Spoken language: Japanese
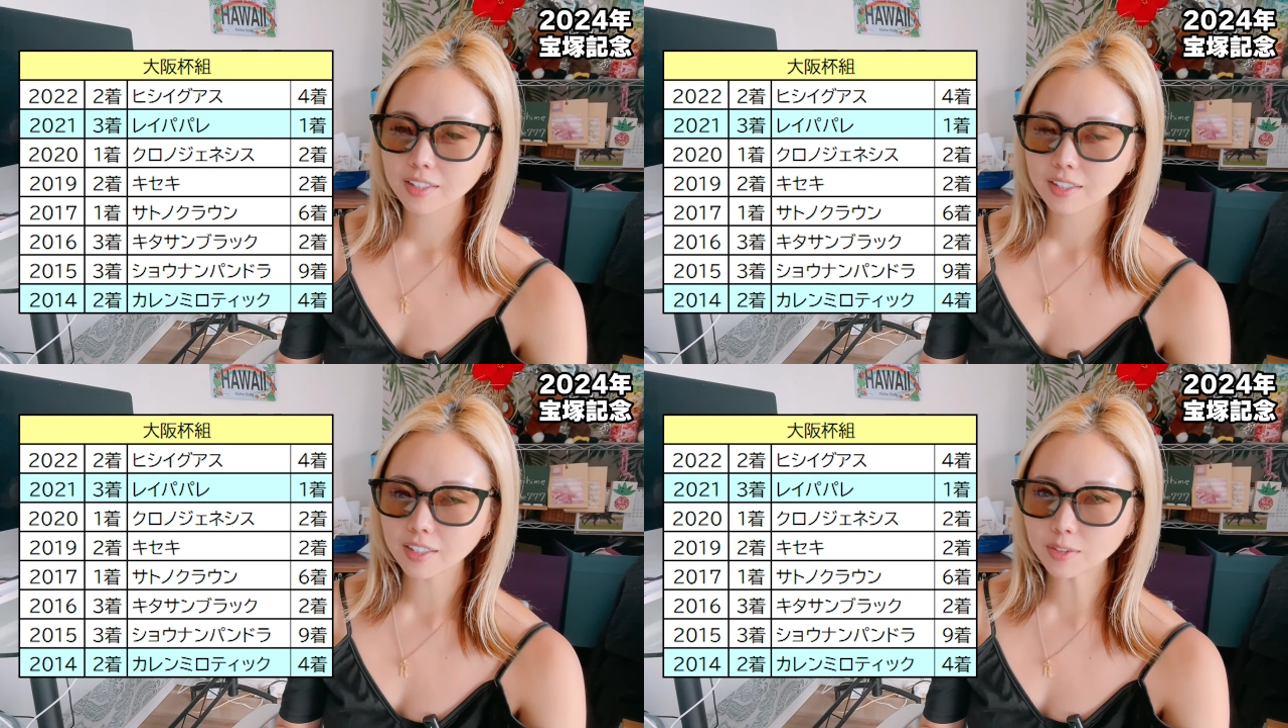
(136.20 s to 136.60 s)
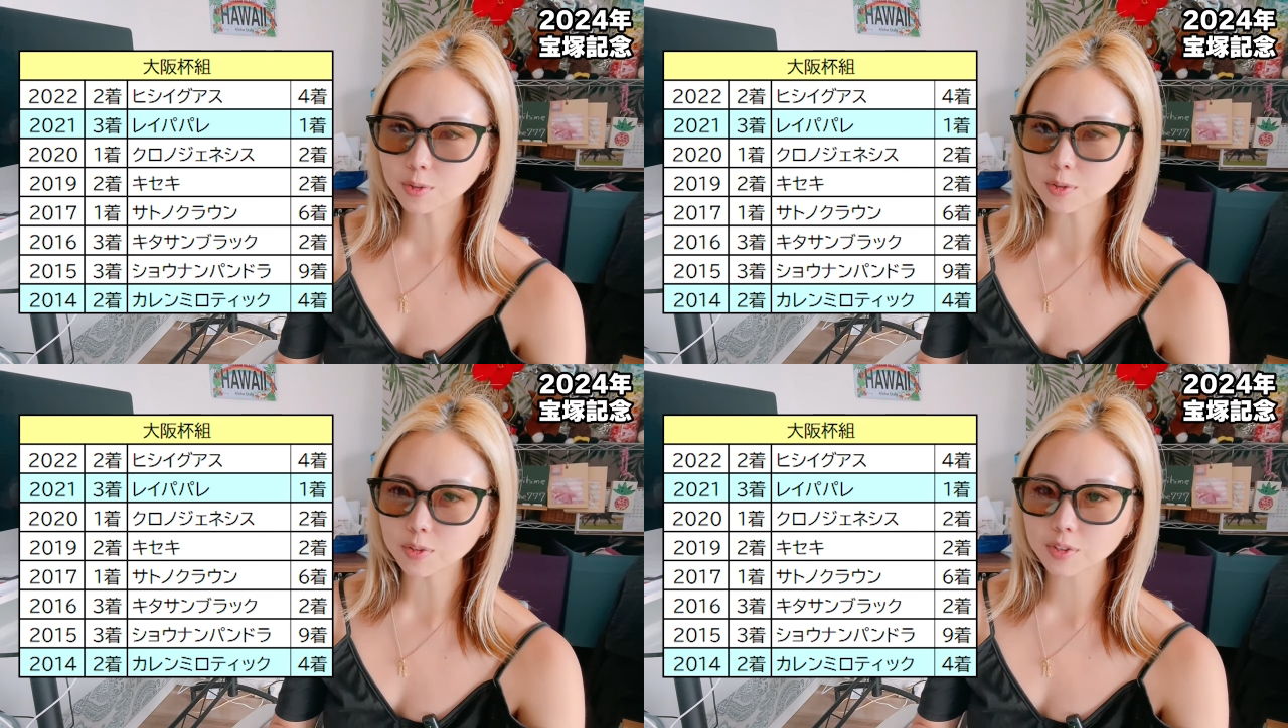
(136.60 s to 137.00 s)
過
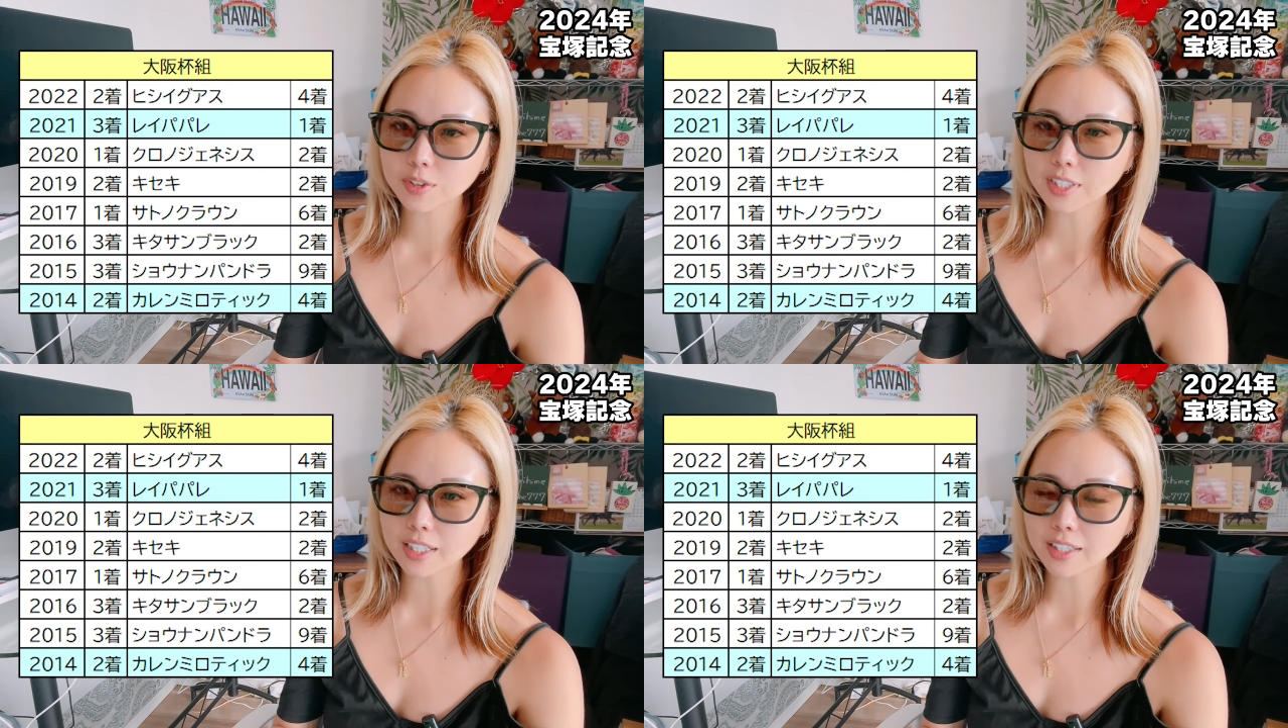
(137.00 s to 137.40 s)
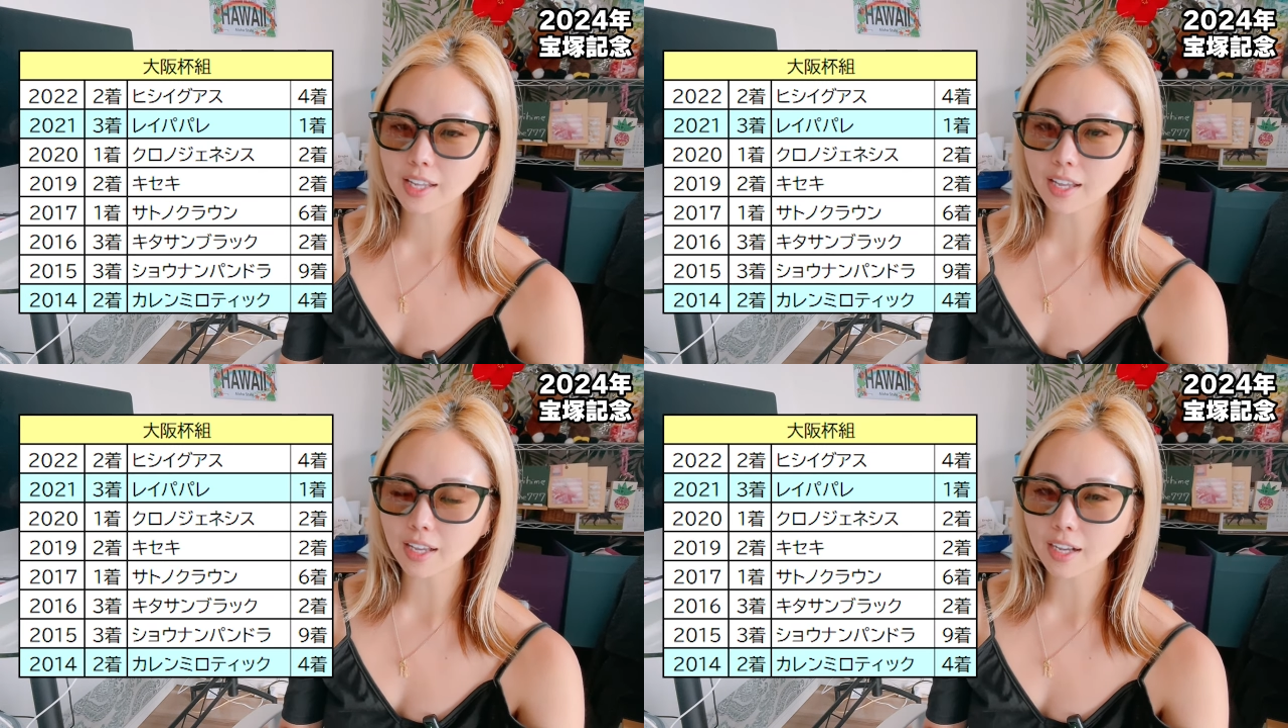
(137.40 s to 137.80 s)
去10年
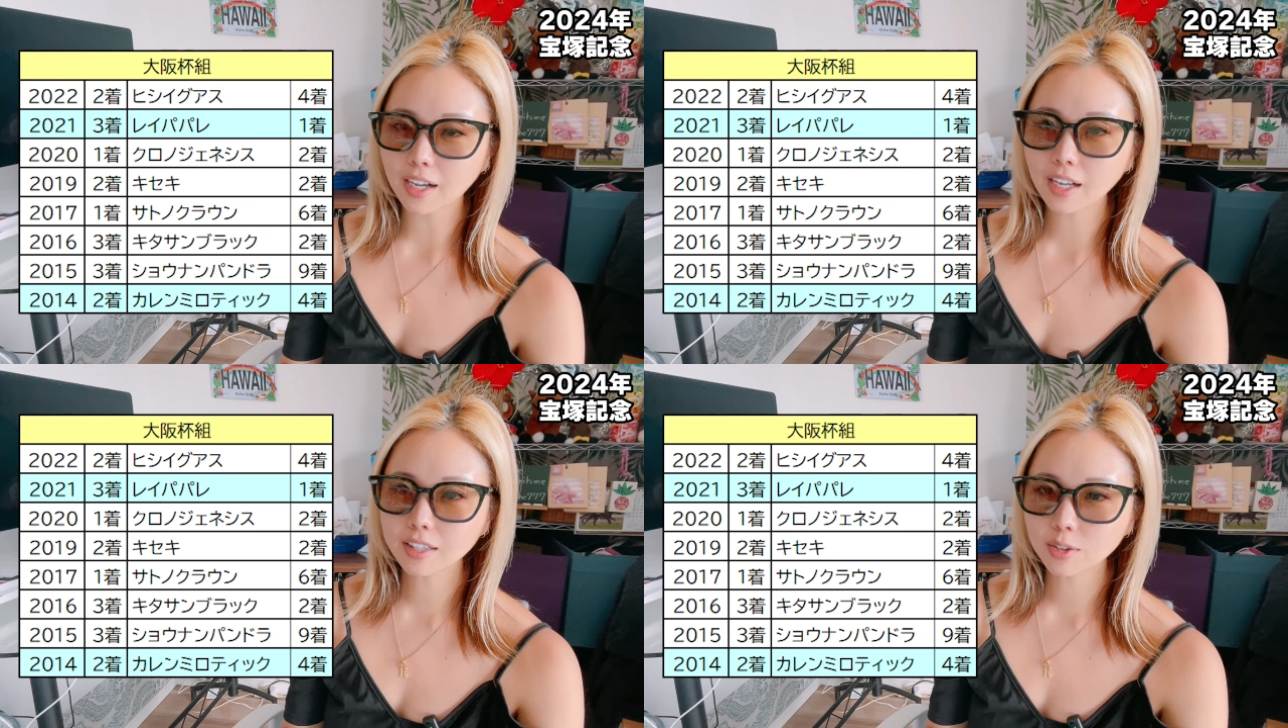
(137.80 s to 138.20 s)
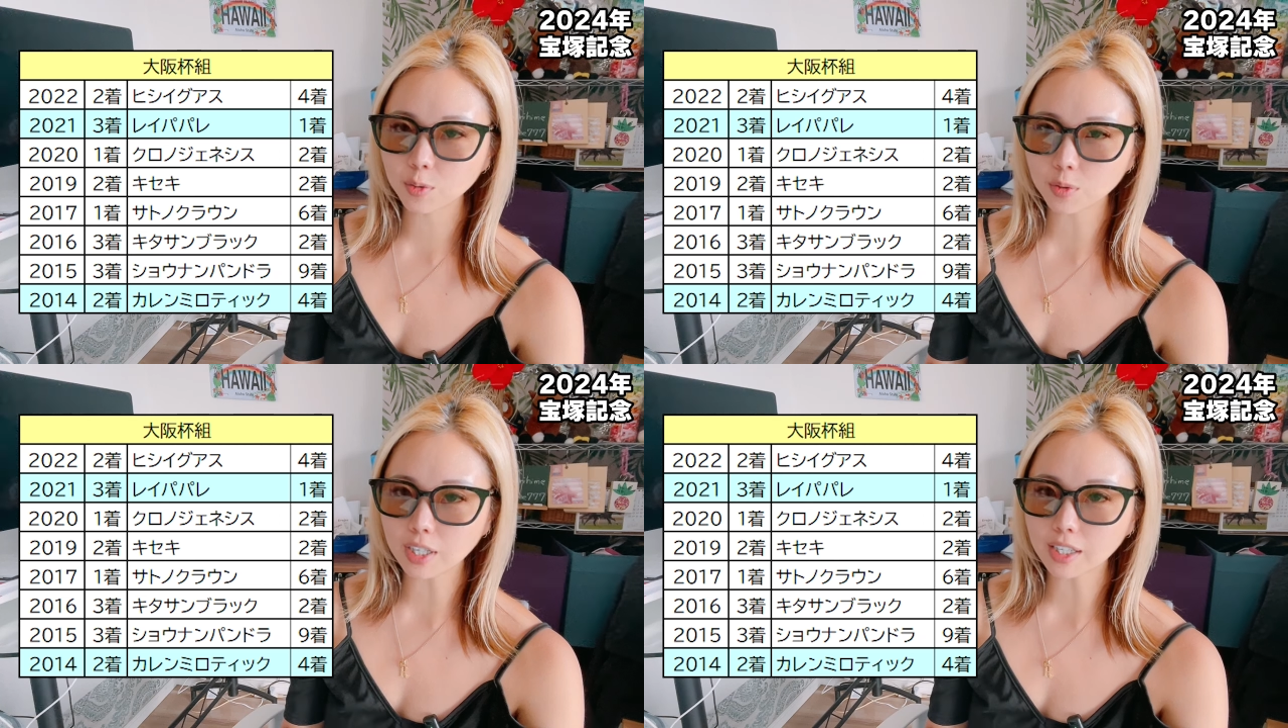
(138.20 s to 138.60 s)
で8
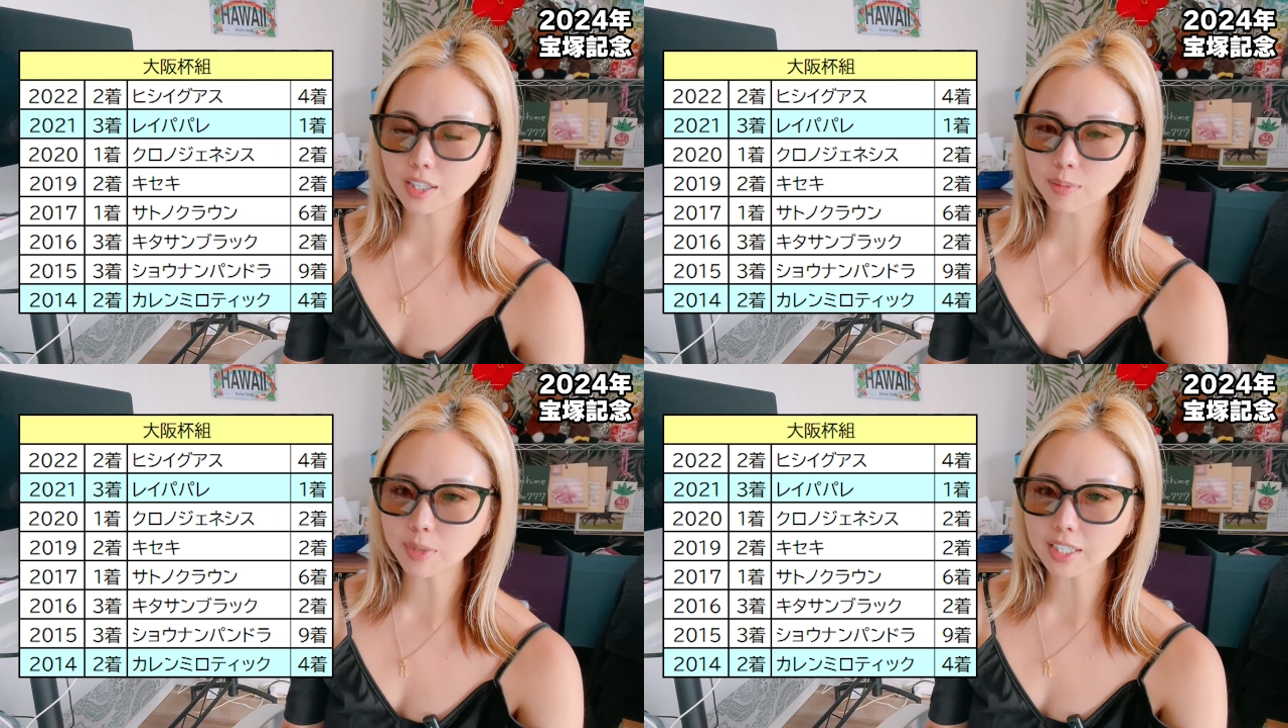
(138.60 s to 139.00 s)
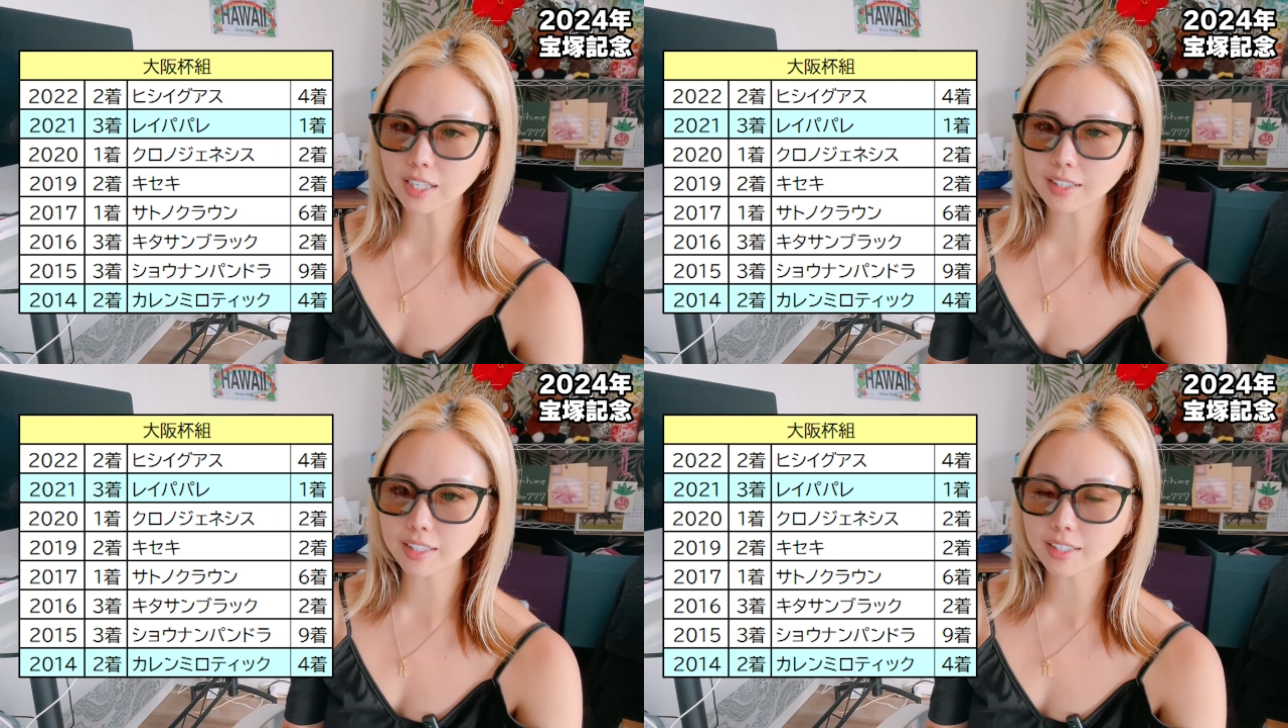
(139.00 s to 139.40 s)
頭が馬
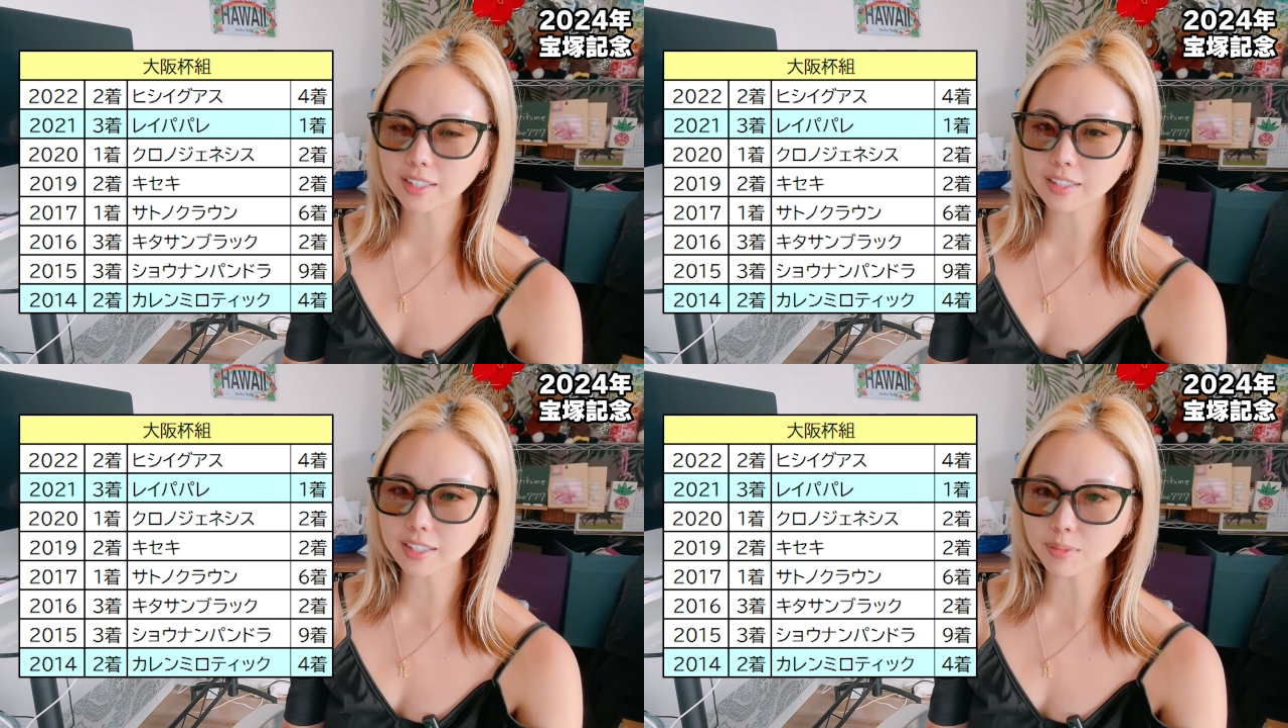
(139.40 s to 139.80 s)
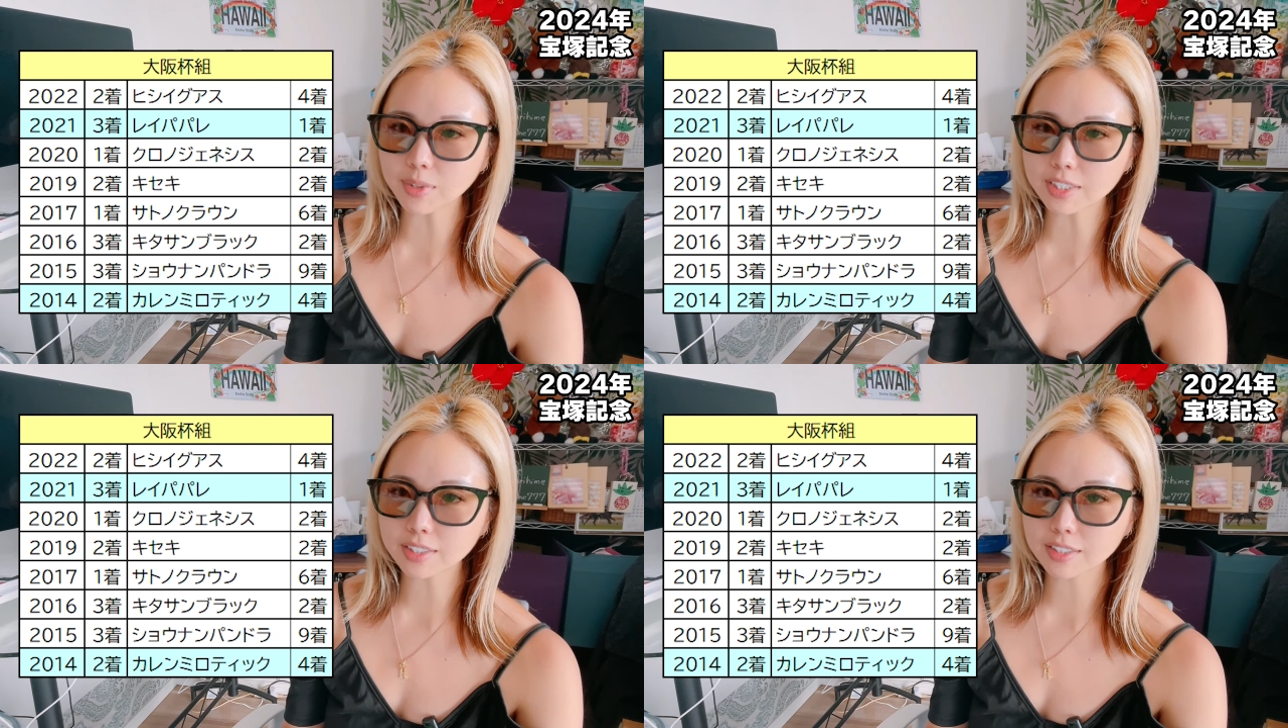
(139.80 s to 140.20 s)
券に絡んでい
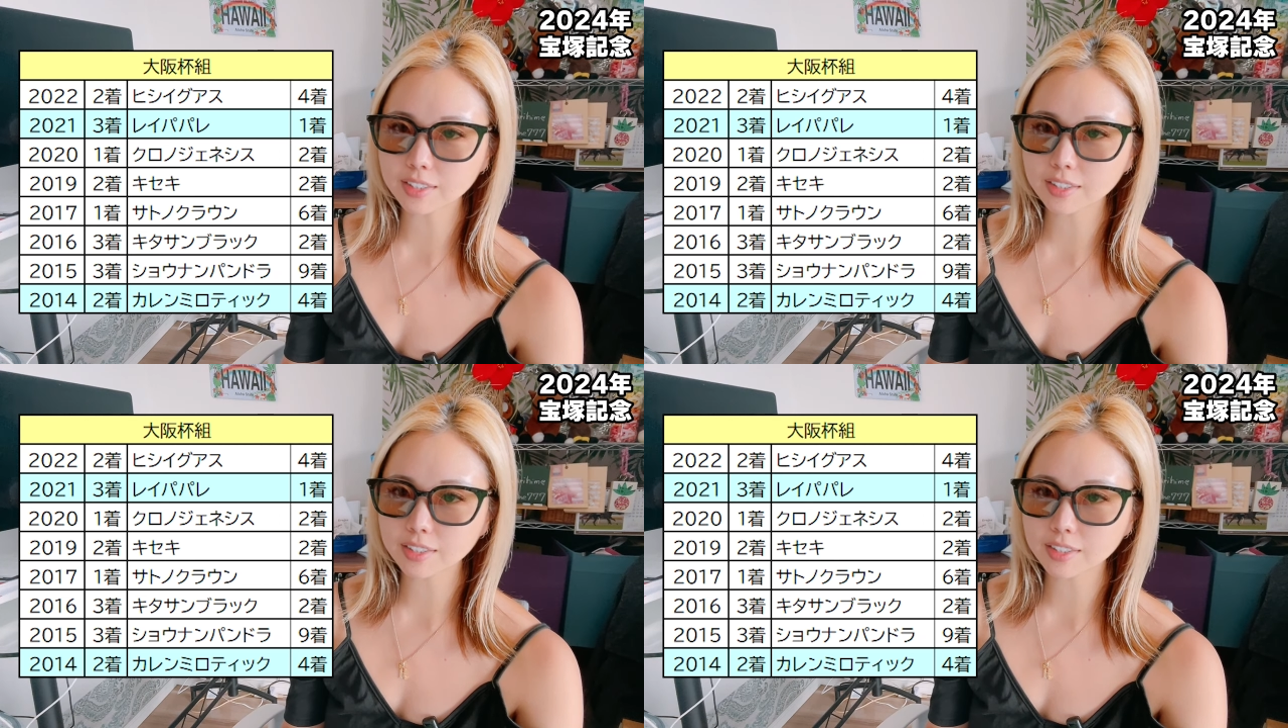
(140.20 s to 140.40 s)
ます。